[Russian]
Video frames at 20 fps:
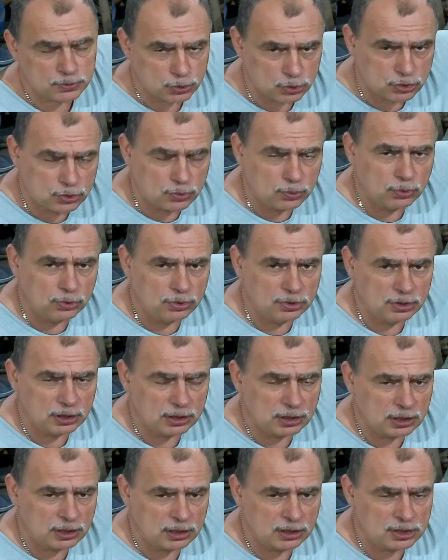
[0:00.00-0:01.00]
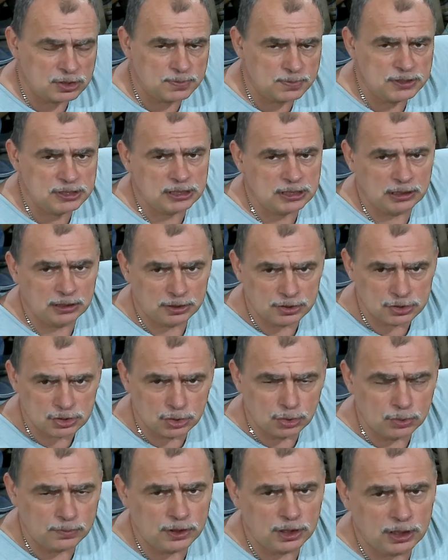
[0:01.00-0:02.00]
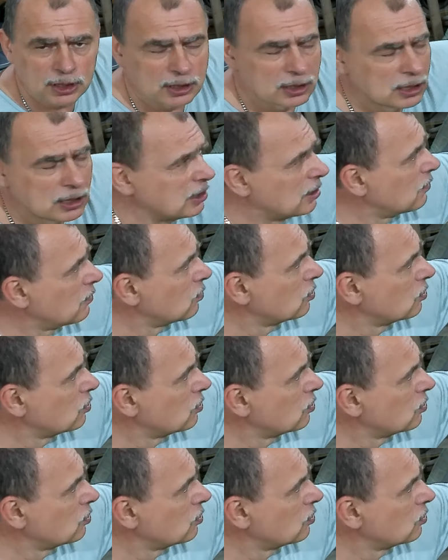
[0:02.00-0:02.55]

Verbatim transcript: Существуют э, специальные съемники для,